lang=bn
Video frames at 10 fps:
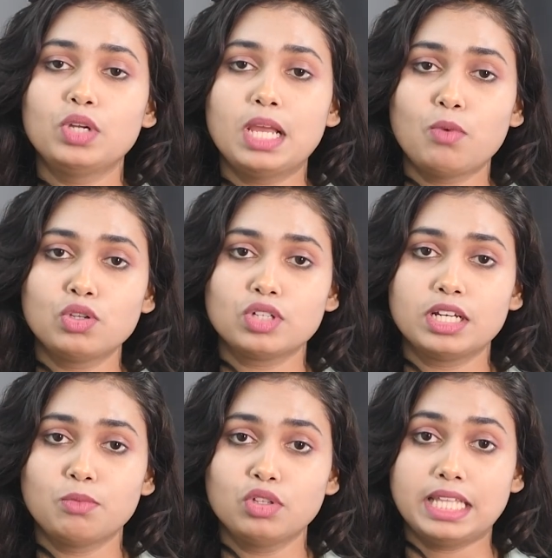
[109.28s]
মহিলা
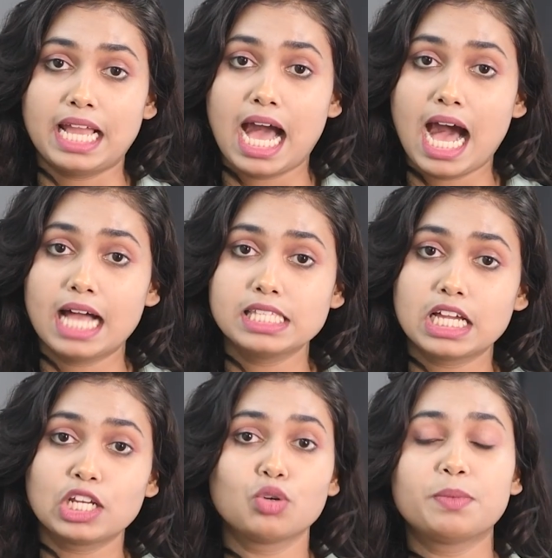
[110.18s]
মন্ডলের মধ্যে
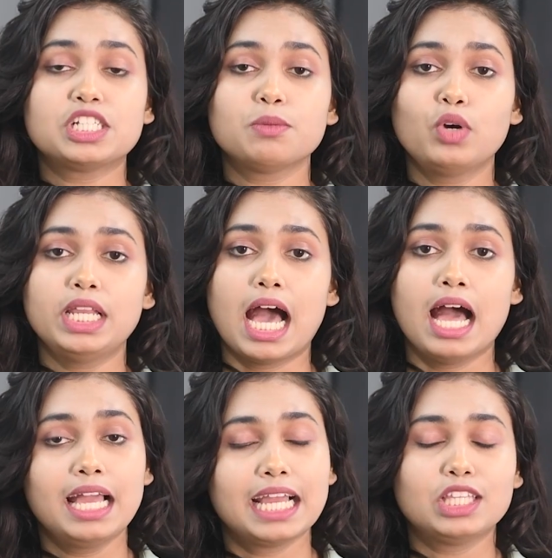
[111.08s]
হাজারেরও বেশি মহিলা
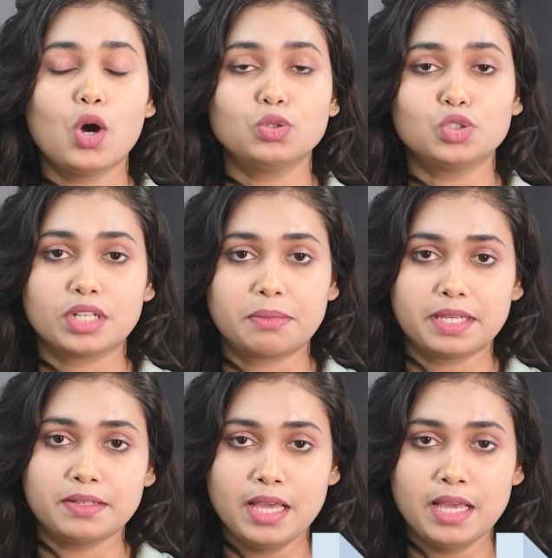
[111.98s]
এতে অংশ নেবে